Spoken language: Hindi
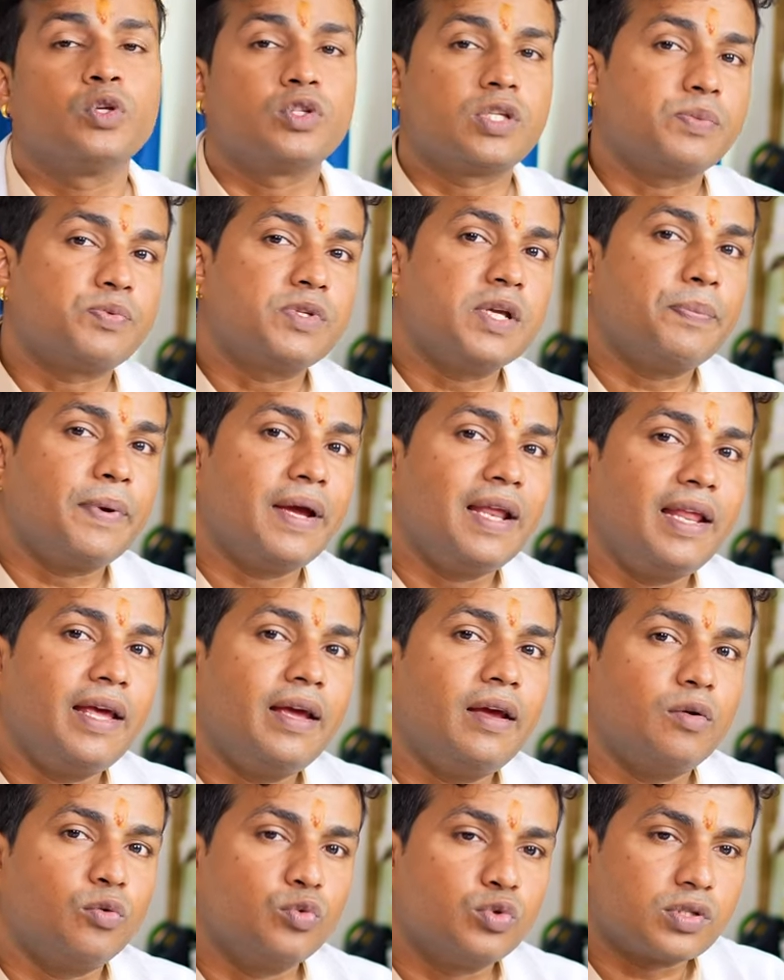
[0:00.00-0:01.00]
तो सबसे
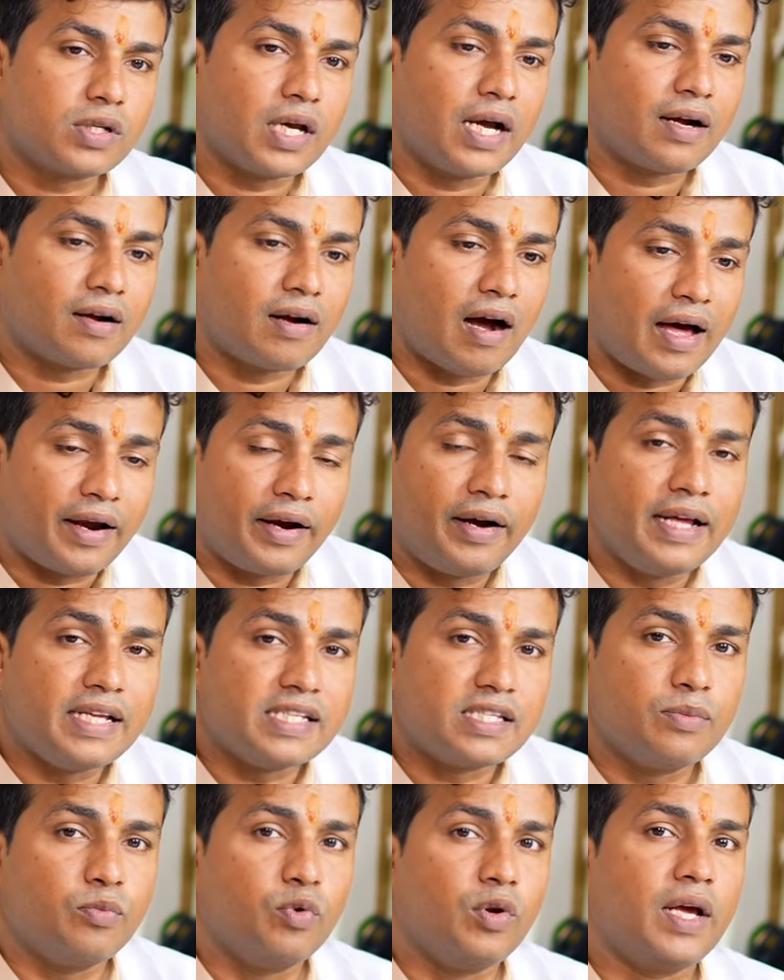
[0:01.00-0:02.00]
पहले उसका कारण
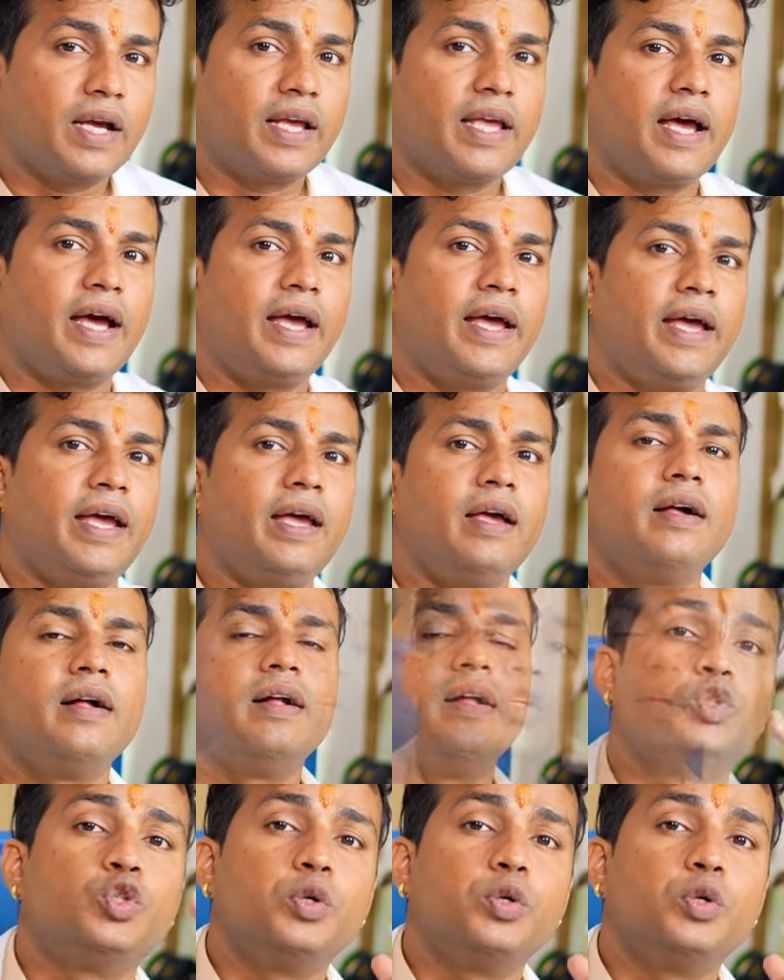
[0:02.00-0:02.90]
ऐसे बोला गया है